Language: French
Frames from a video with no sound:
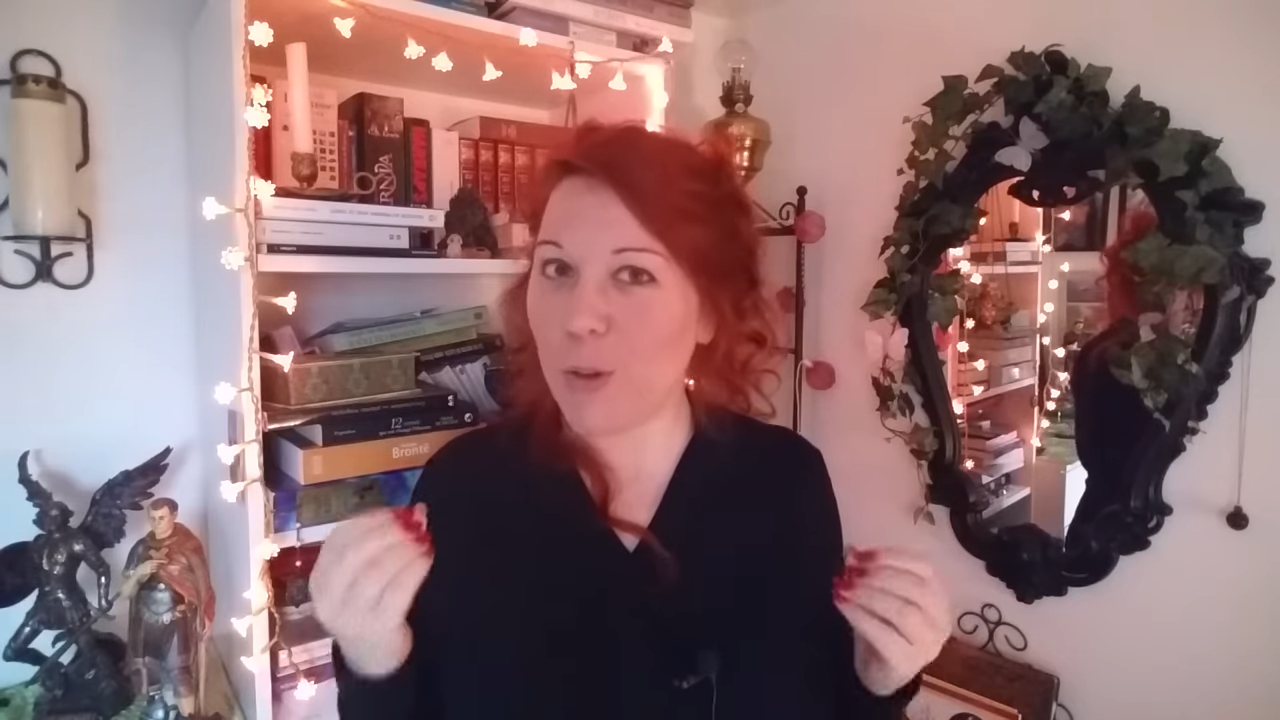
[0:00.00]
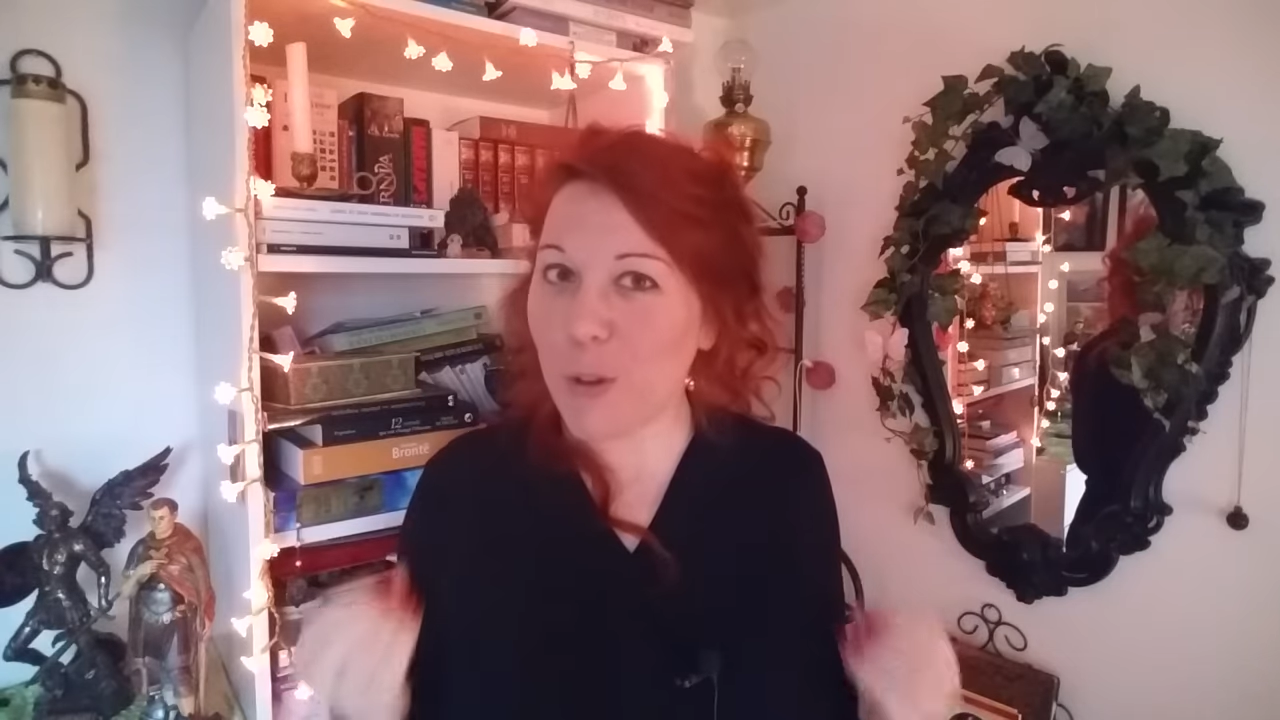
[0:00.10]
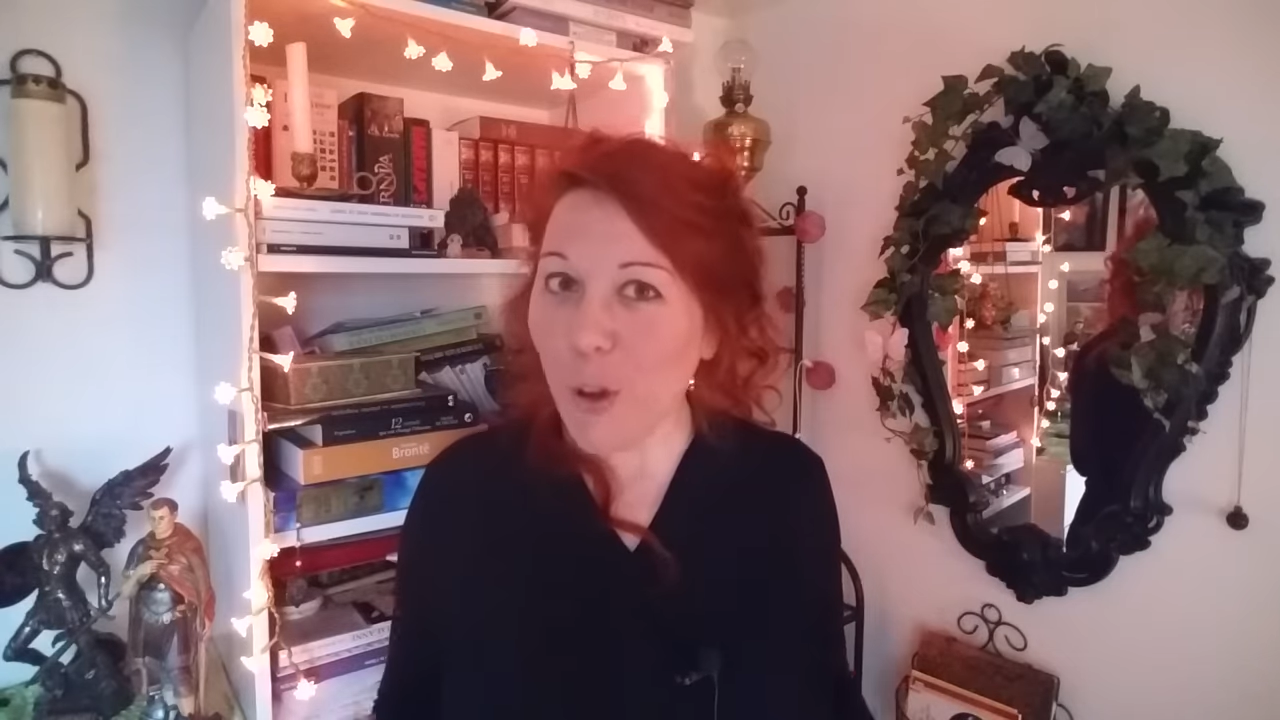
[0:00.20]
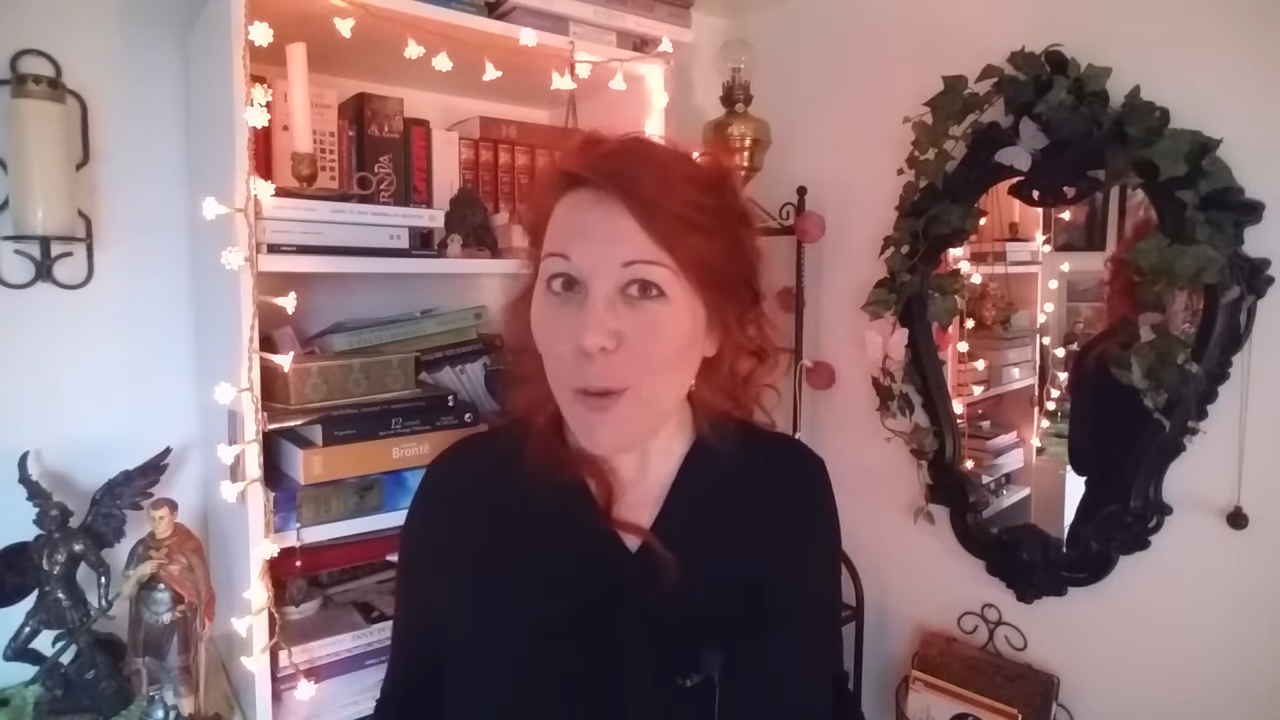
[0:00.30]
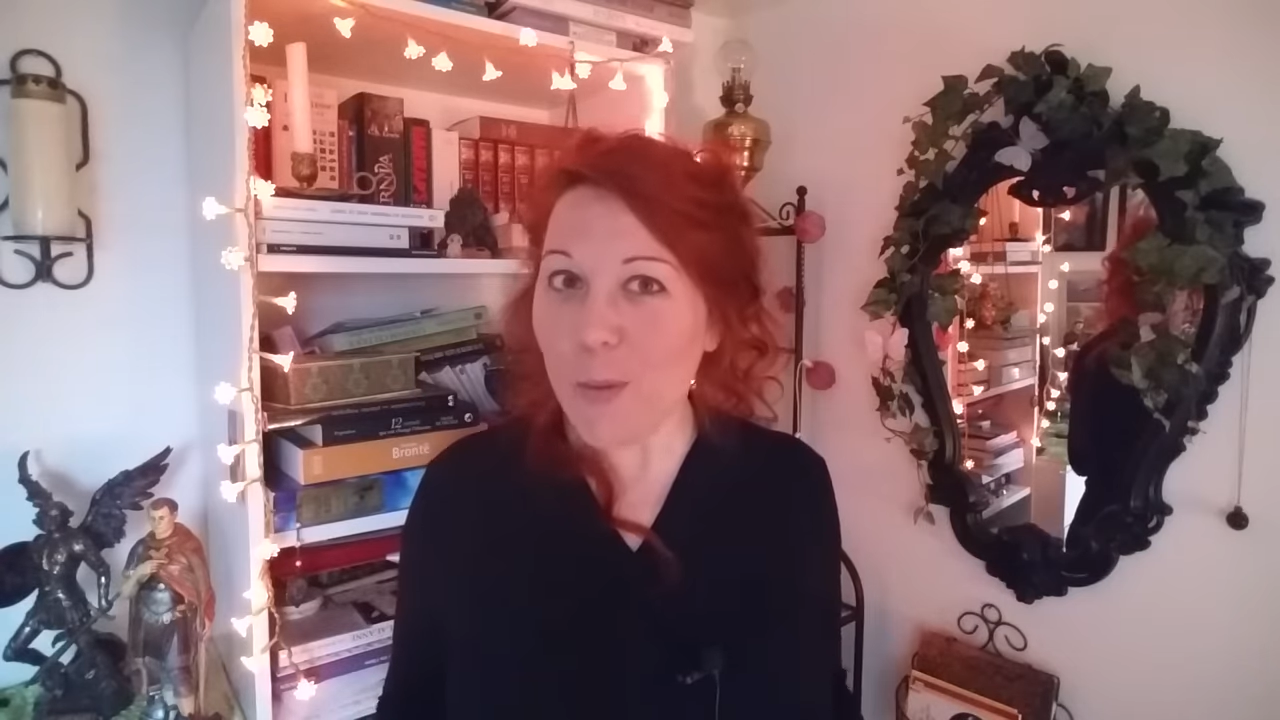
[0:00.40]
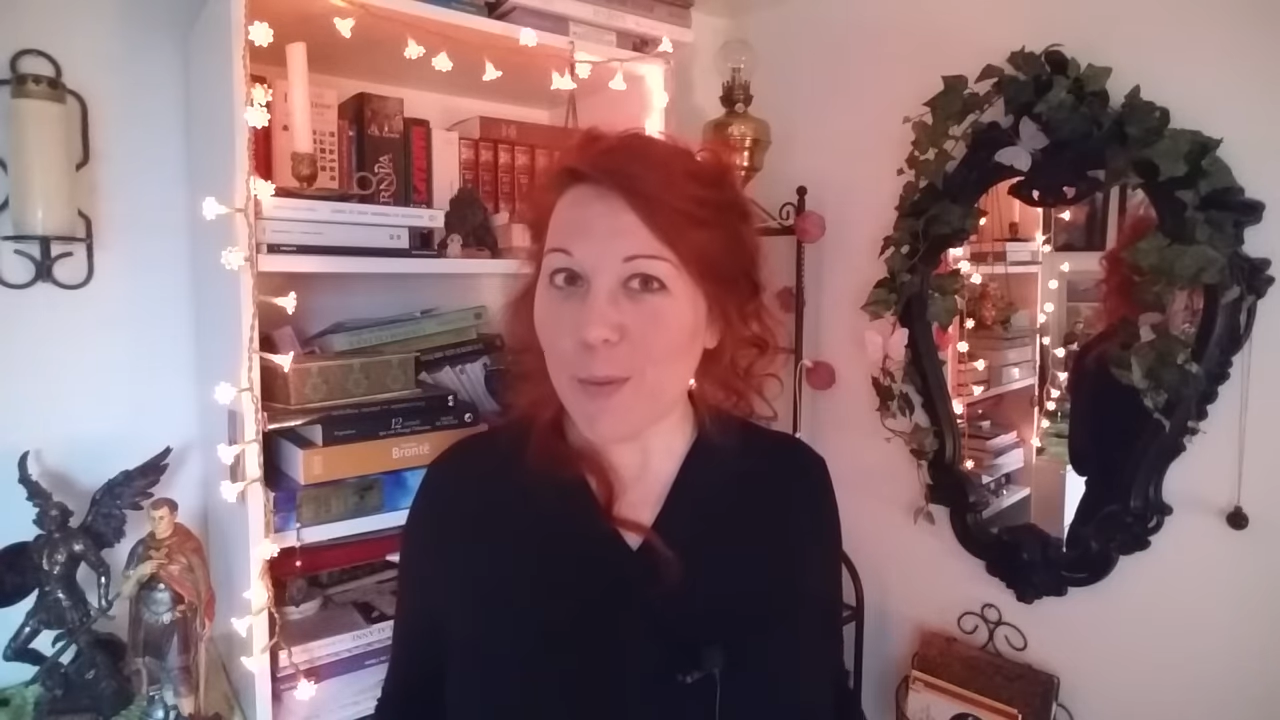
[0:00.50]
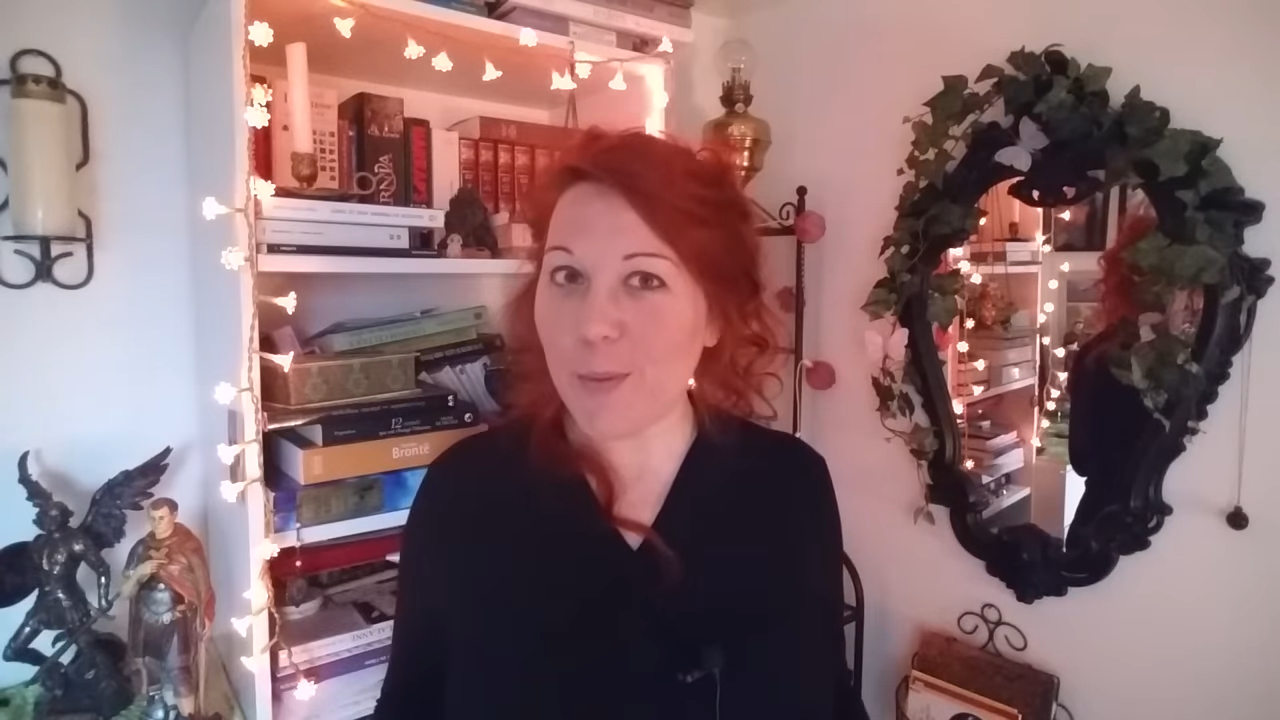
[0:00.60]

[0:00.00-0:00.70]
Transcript: temps